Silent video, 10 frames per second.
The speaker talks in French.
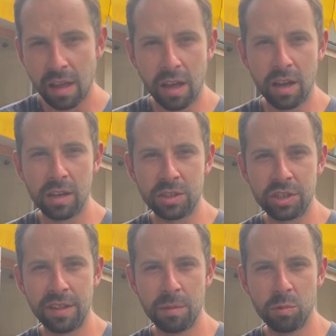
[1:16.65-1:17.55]
je
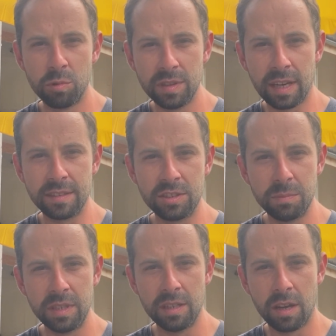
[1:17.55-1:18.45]
les ai beaucoup hydratés, j'ai
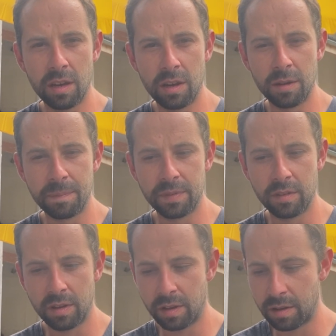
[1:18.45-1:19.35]
mis
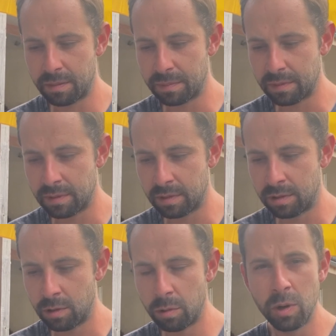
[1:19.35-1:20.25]

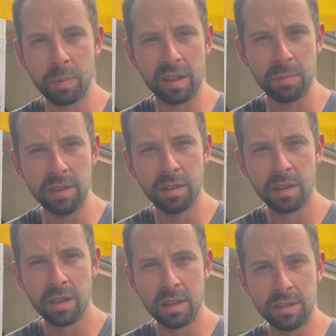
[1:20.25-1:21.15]
de, l'homéoplasmine
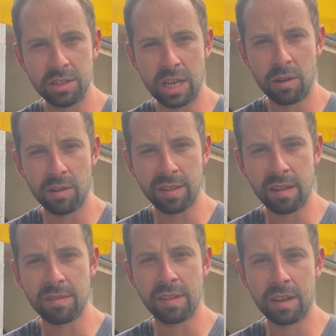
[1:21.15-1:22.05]
déjà
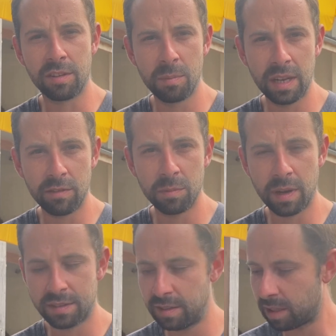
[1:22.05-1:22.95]
cinq semaines avant de
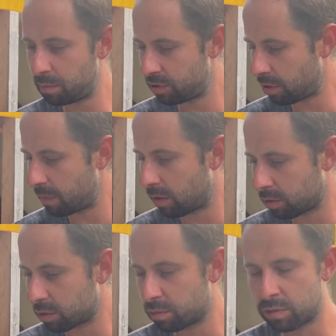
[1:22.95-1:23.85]
partir, et puis j'en mets
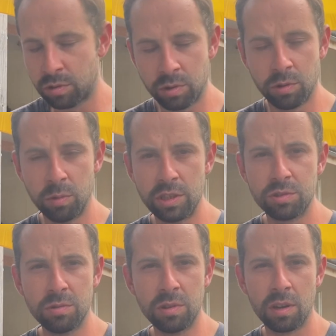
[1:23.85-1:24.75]
encore tous les
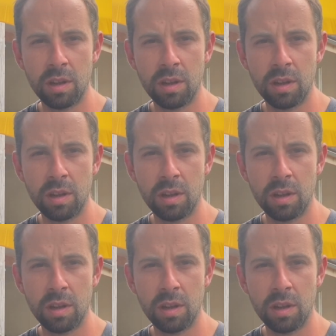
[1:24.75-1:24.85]
jours.